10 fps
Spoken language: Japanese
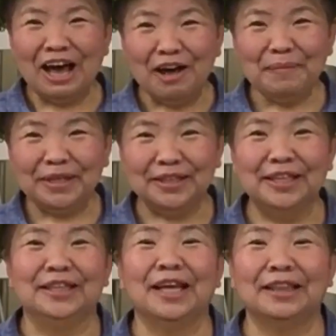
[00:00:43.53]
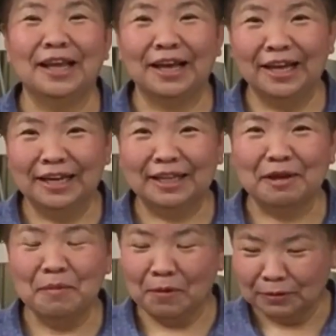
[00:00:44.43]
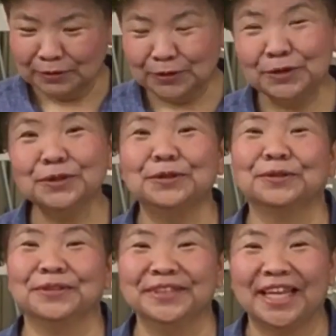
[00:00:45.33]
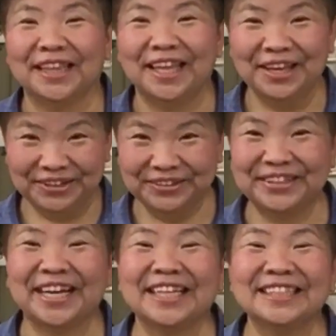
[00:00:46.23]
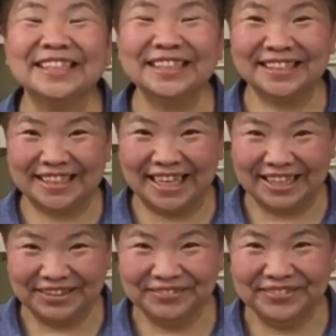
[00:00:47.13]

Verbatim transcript: 雨にね叩かれてもすぐこうやって復活してき